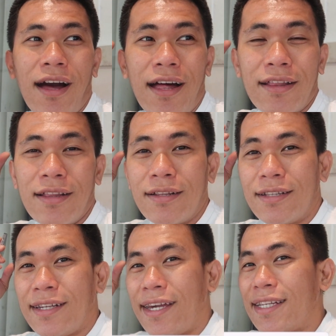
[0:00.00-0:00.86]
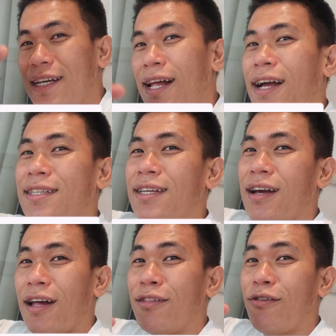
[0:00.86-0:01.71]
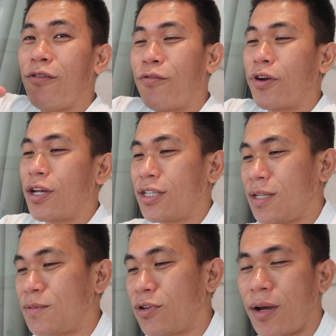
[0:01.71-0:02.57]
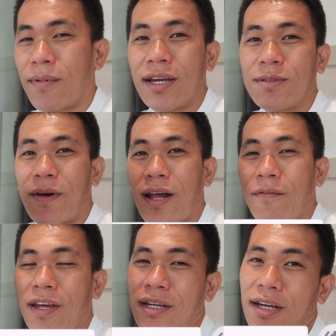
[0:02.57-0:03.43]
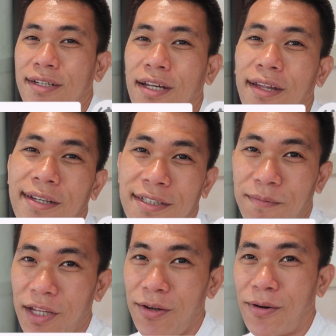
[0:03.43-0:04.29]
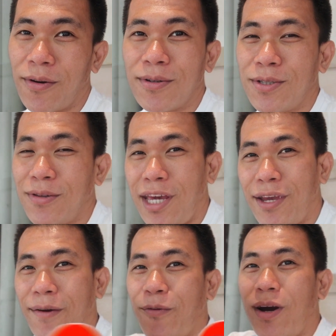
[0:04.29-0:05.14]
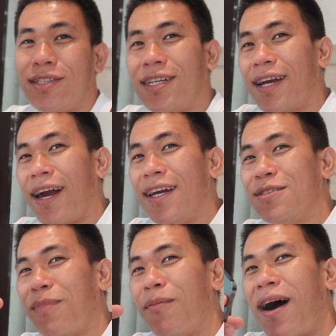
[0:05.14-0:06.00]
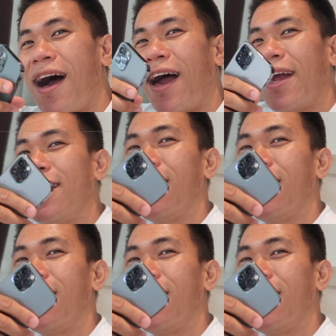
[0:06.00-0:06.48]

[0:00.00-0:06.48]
And higit sa lahat. And don't forget to subscribe guys para updated kayo sa next video ko. So thank you for watching guys. Bye-bye!